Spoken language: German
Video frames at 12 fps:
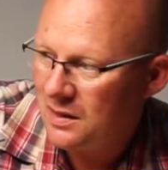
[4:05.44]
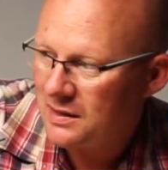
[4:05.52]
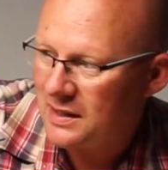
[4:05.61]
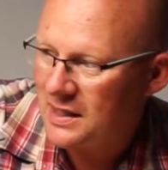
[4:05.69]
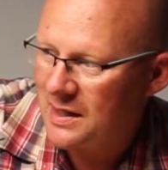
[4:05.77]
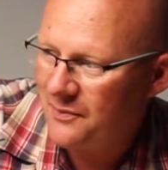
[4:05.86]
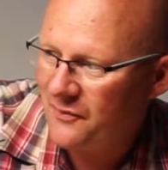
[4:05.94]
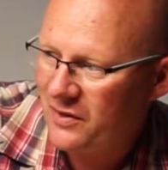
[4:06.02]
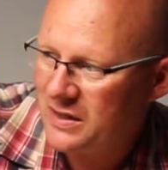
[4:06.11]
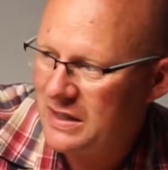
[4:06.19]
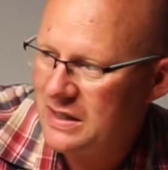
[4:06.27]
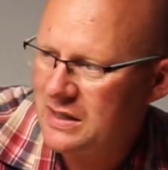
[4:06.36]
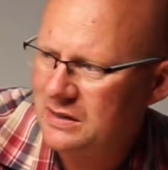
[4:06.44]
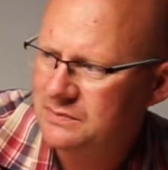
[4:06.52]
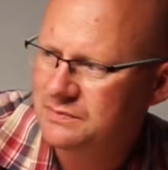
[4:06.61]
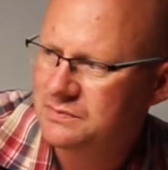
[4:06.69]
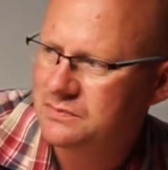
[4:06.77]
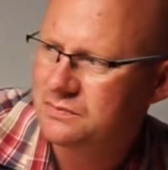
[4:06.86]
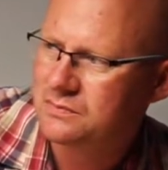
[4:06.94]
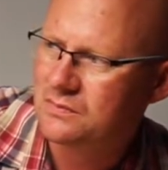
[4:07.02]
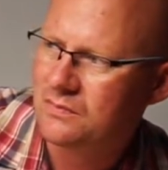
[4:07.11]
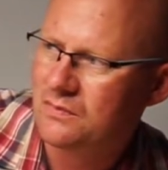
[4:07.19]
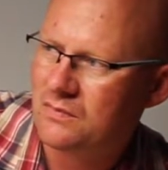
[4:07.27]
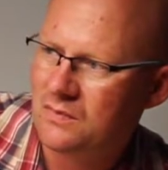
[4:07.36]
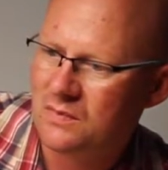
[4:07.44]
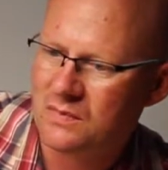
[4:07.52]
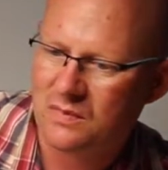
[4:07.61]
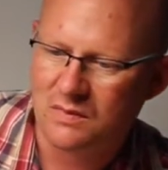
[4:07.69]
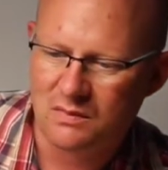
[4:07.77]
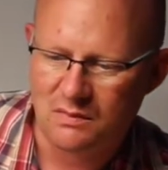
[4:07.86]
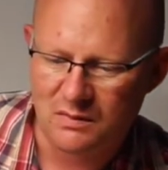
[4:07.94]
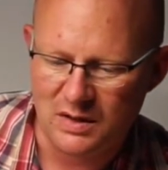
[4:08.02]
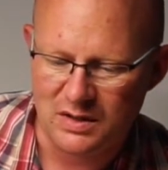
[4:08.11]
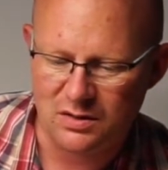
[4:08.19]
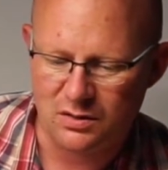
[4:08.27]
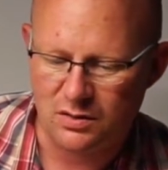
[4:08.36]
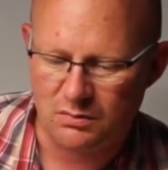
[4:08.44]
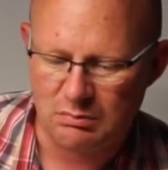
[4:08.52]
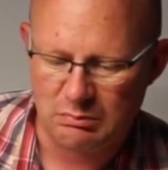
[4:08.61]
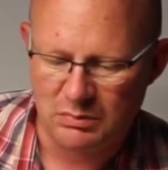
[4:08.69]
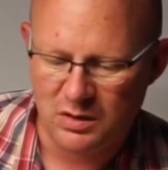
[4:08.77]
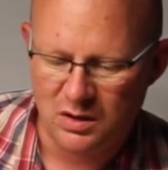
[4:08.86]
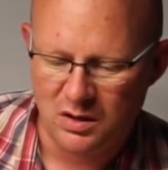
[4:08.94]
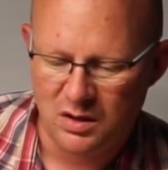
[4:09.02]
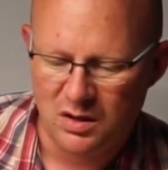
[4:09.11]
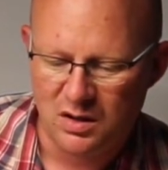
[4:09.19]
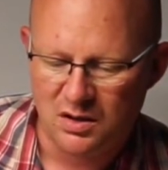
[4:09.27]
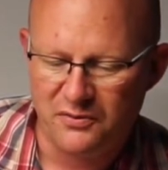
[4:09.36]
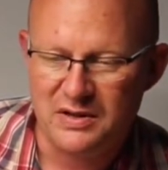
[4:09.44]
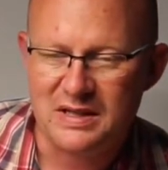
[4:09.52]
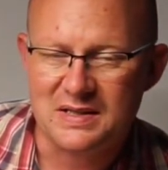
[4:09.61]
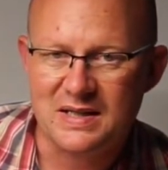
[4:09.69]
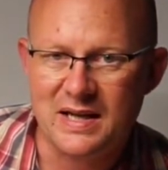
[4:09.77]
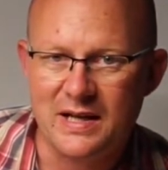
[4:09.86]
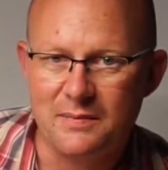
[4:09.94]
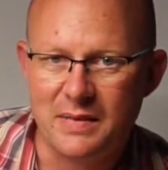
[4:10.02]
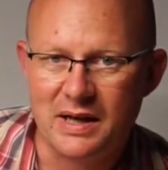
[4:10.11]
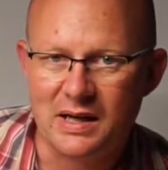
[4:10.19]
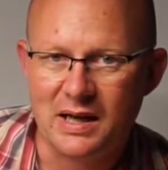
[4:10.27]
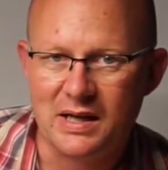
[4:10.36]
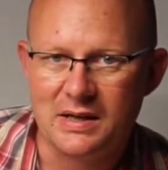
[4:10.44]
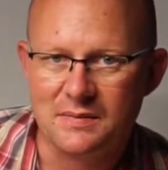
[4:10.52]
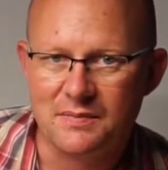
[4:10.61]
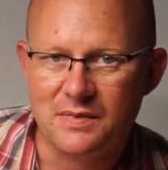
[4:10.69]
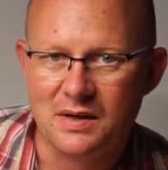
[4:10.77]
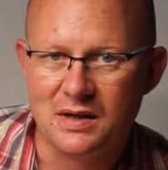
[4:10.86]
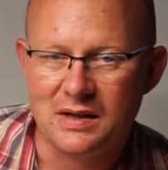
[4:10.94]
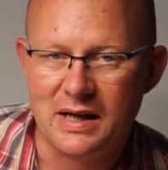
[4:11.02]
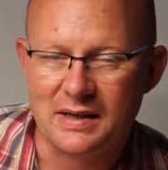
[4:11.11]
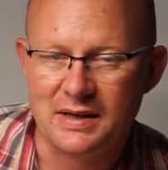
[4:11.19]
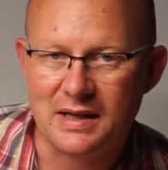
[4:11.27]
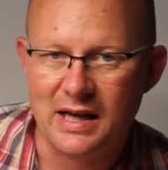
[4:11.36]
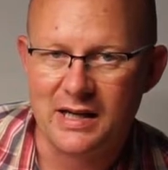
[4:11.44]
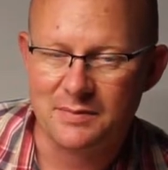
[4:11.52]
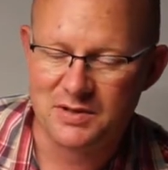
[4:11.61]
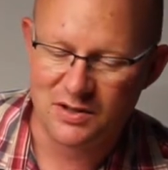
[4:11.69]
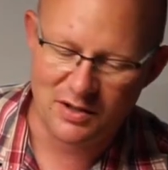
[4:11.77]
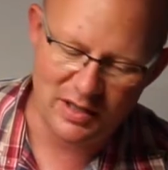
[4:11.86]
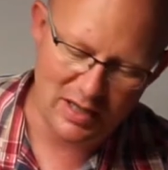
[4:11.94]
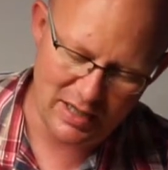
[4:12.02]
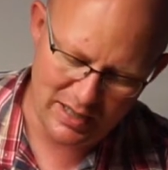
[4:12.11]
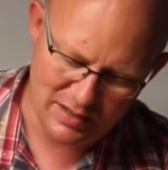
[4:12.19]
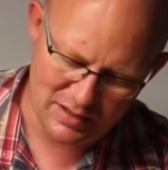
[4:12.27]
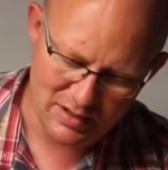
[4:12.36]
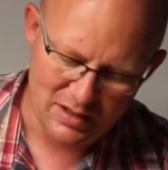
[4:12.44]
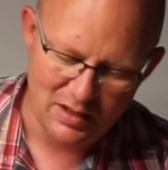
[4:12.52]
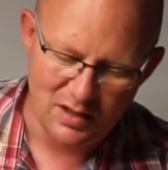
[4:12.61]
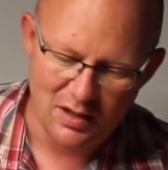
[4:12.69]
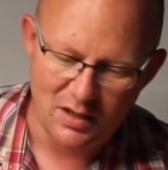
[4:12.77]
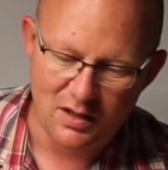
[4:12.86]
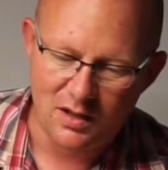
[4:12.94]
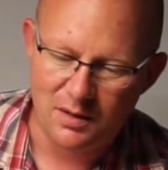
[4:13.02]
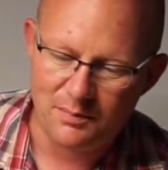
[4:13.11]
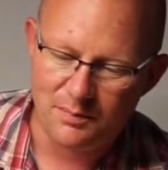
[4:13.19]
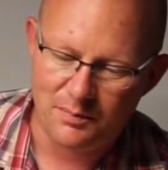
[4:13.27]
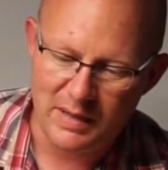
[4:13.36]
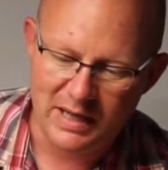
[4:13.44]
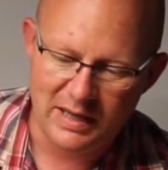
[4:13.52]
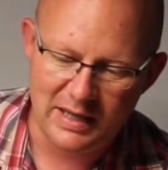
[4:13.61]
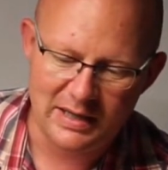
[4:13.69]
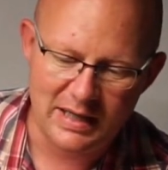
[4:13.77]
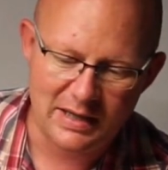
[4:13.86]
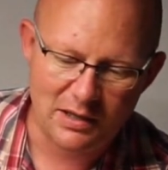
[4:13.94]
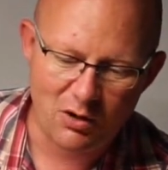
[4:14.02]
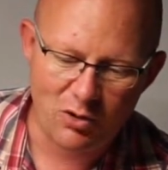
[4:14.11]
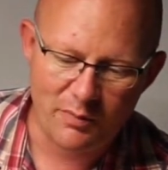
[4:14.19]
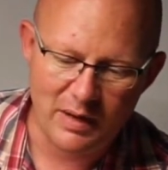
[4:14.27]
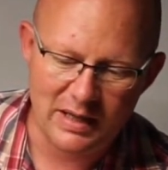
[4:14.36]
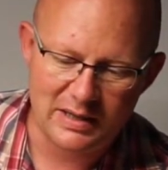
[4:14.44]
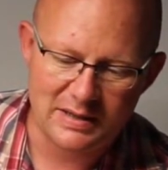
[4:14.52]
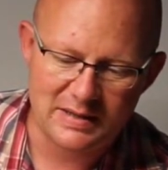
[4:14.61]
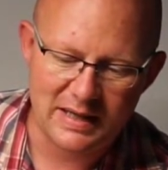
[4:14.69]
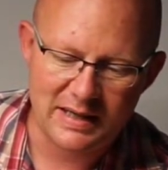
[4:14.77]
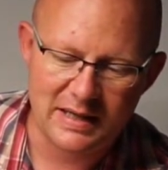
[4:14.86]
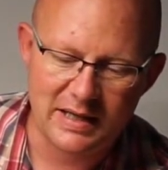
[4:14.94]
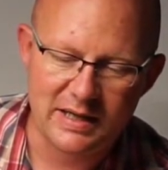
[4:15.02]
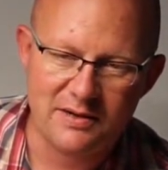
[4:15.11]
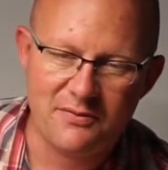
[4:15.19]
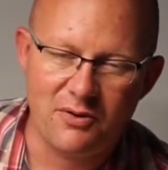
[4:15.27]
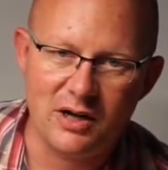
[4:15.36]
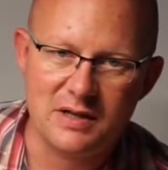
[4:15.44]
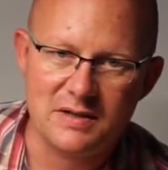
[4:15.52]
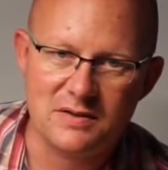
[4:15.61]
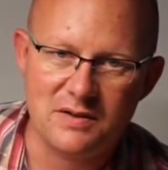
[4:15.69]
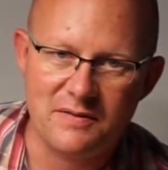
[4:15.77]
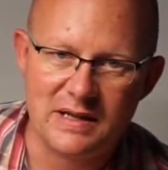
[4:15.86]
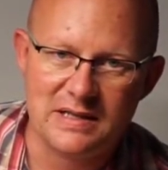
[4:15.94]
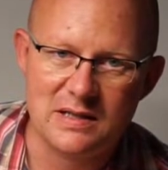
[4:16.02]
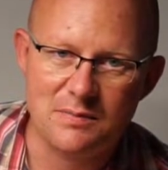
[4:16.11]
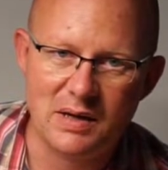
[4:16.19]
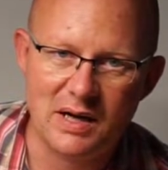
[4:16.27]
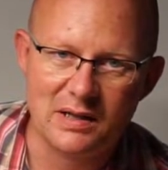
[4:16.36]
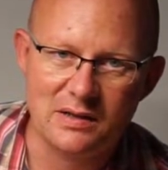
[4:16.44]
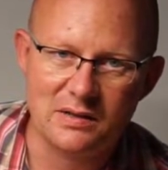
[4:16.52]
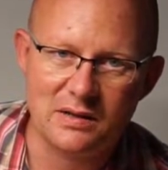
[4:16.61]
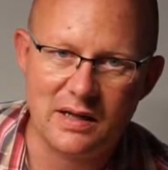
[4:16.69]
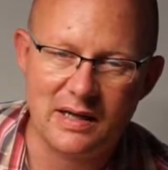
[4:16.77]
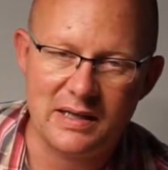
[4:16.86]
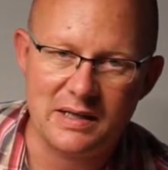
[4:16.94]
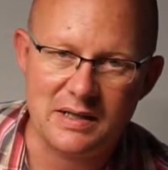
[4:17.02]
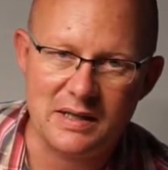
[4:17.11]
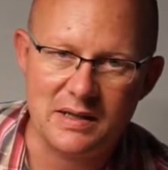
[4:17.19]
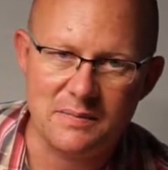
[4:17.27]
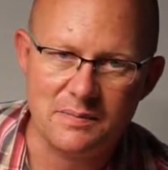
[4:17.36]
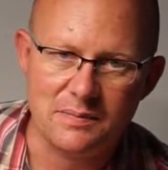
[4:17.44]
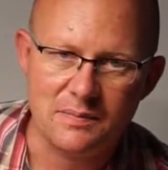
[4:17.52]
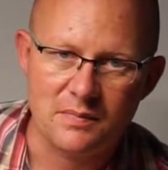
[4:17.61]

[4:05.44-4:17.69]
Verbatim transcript: Dann haben wir hier diese 4 Zellen MacLight. Die hat eine kleine Besonderheit. Ähm, MacLight hat auch mal eine Zeit lang hier vorne so eine wechselbare LED